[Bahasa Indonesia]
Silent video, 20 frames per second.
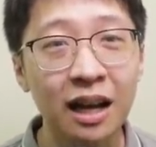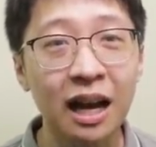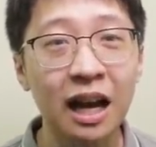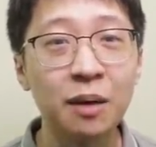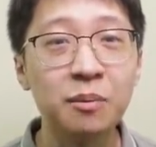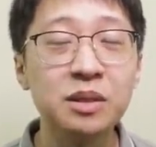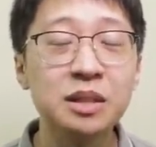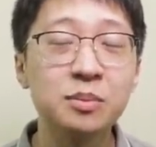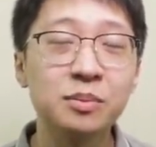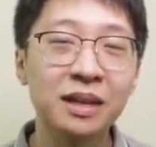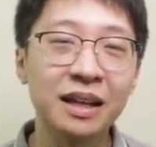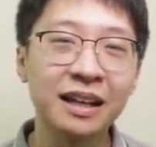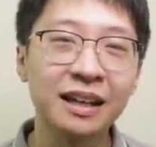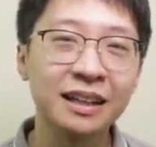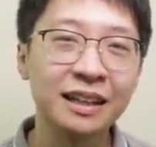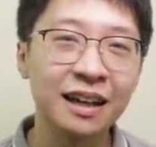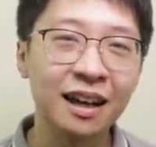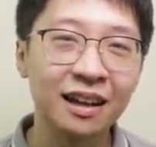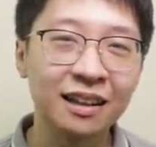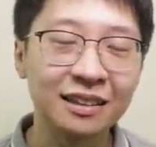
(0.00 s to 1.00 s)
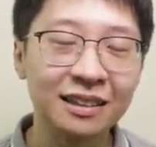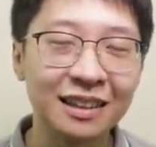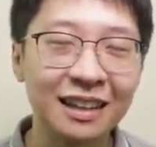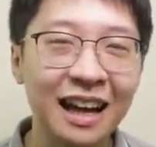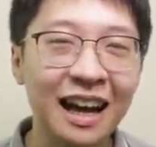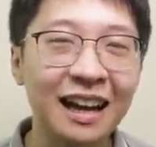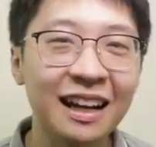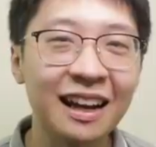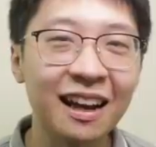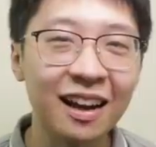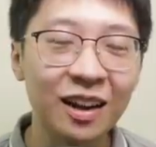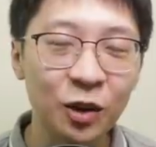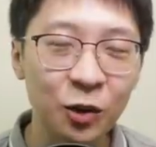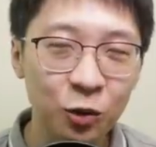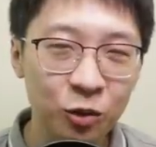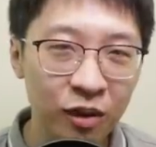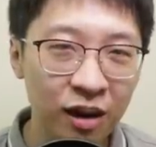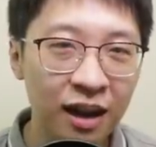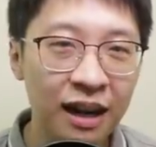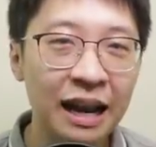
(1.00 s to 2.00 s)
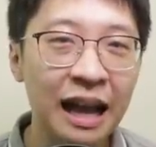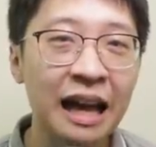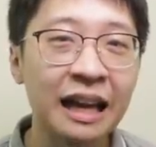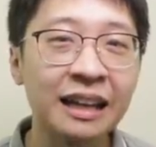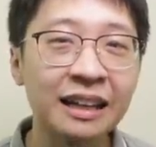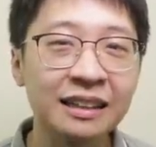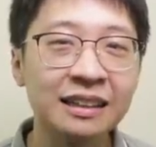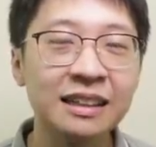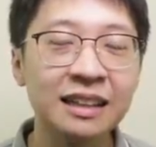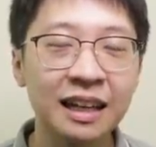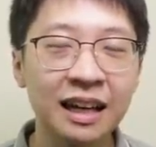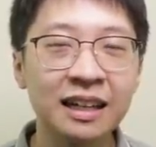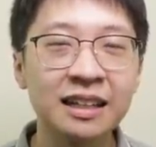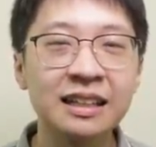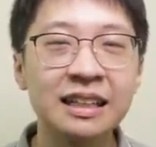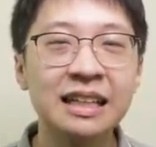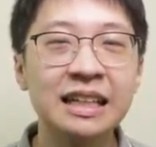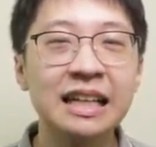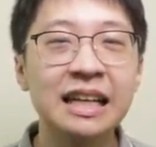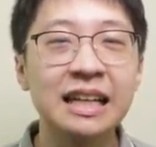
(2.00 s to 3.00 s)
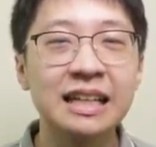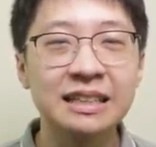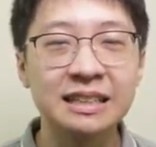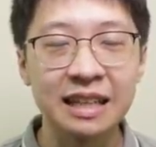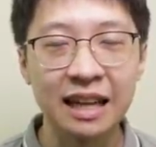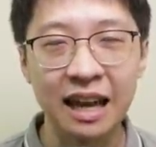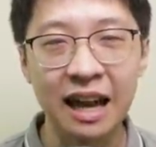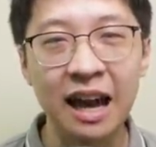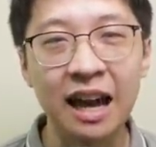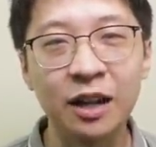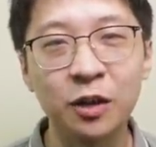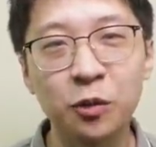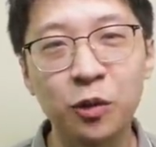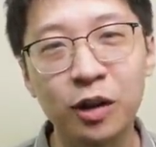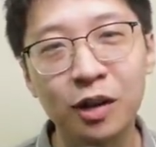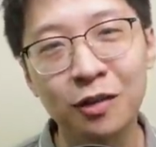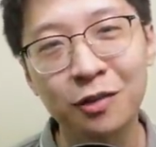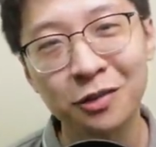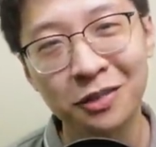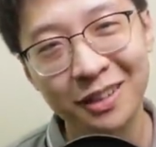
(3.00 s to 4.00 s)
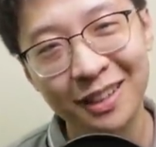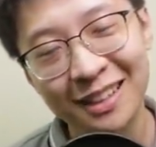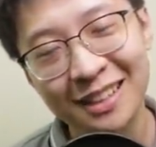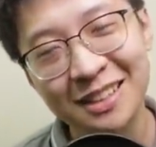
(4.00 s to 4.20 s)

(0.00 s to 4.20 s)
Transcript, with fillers: habis melahirkan dan anak gue lahir dengan sehat walafiat.